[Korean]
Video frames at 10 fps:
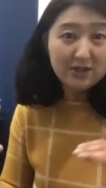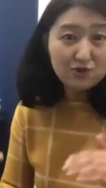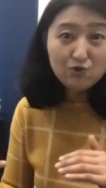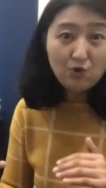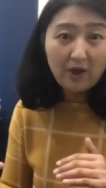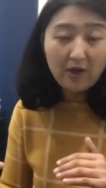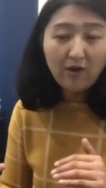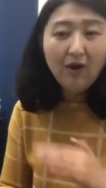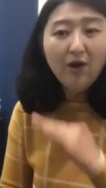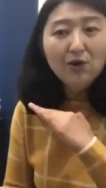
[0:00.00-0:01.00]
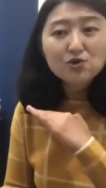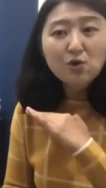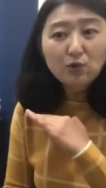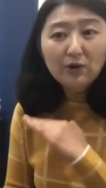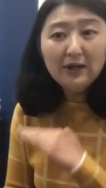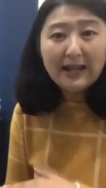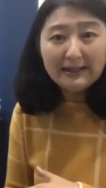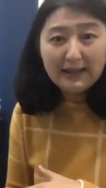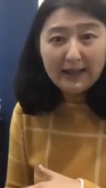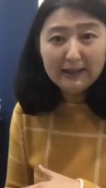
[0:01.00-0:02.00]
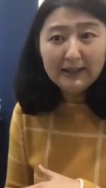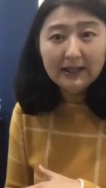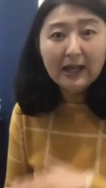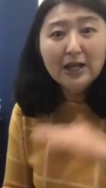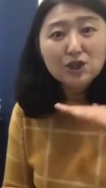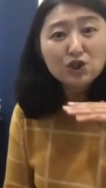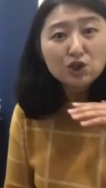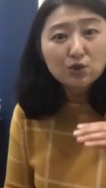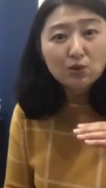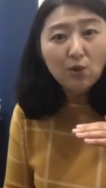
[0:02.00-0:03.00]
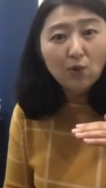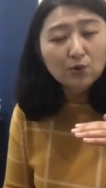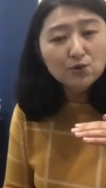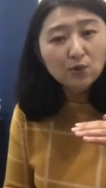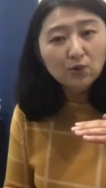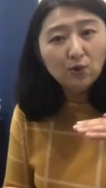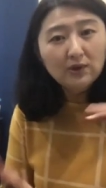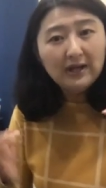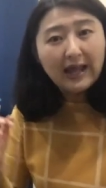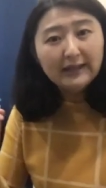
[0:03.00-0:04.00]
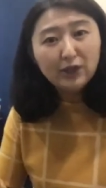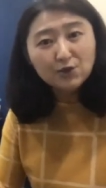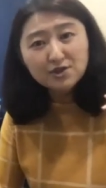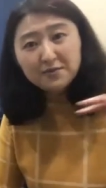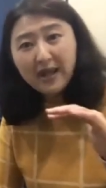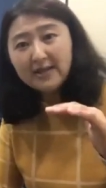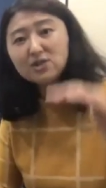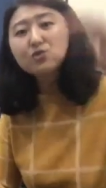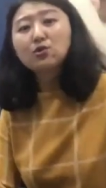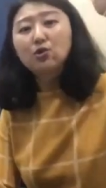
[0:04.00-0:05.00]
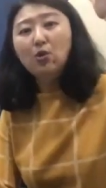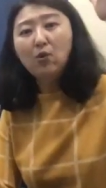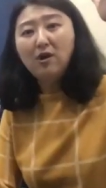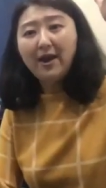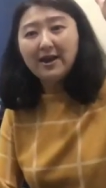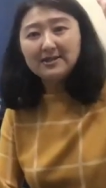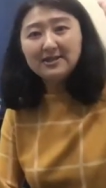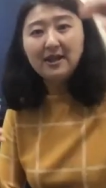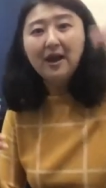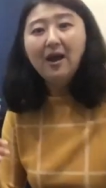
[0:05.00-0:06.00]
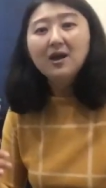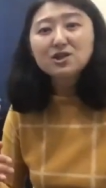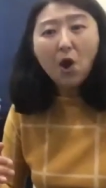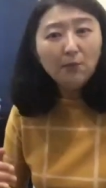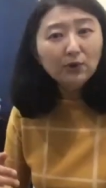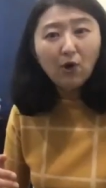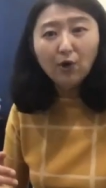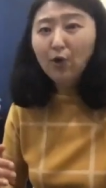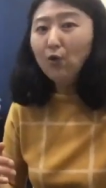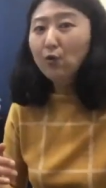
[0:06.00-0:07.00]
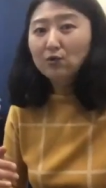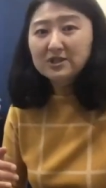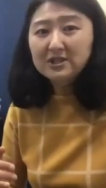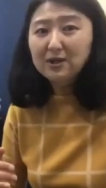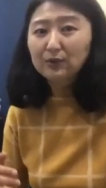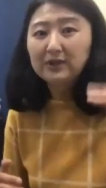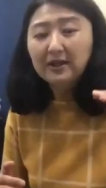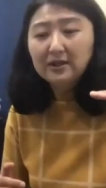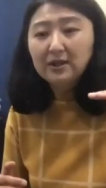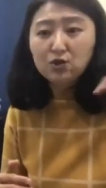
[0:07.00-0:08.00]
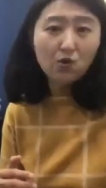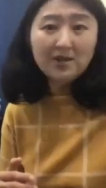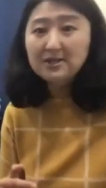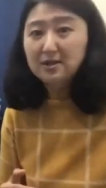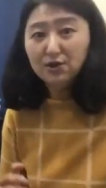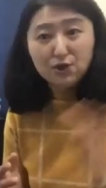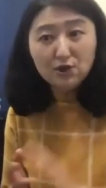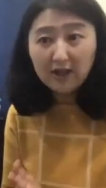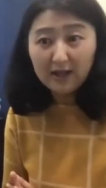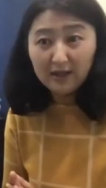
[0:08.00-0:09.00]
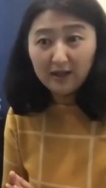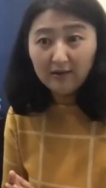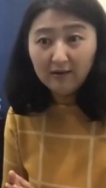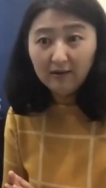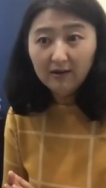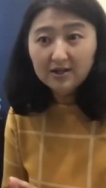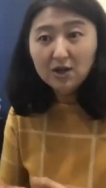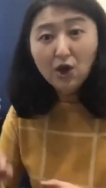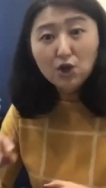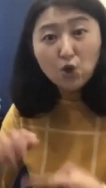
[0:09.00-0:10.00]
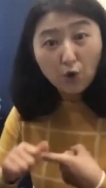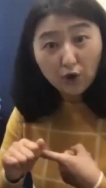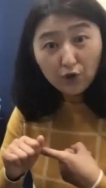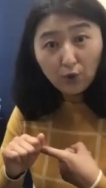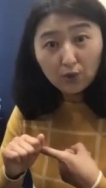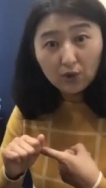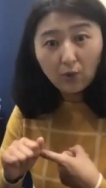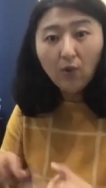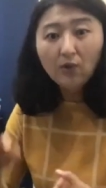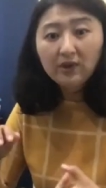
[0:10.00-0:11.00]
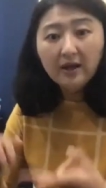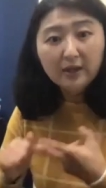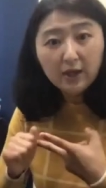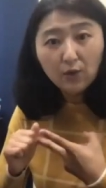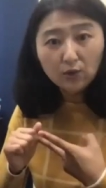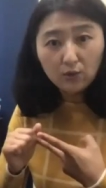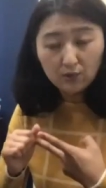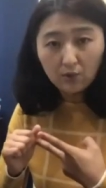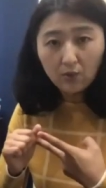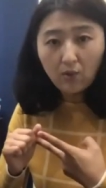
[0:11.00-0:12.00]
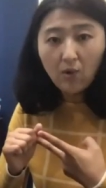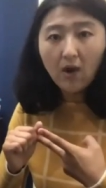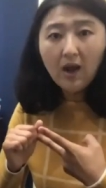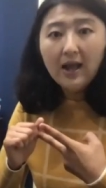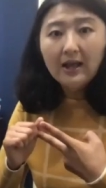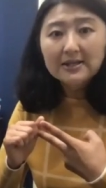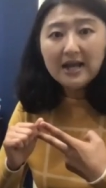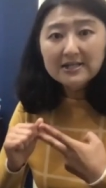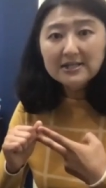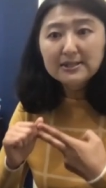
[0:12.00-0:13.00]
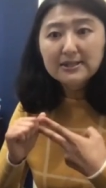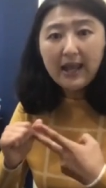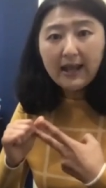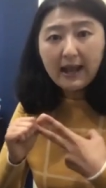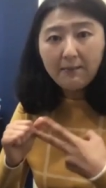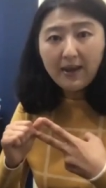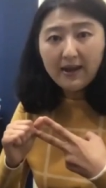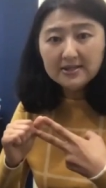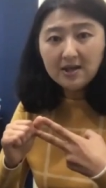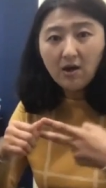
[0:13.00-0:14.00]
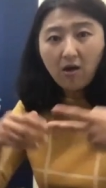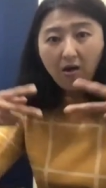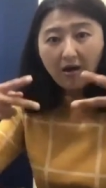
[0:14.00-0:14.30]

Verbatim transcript: 중요해요. 속도를 낼 때에는 쉬운 곡으로 속도를 내는 연습을 해서 속도를 올려야지 처음부터 어려운 곡을 친다고 내 테크닉이 좋아지는 건 절대 아니에요. 그래서 초견도 그렇고 테크닉 곡도 그렇고 사실은 내 레벨에서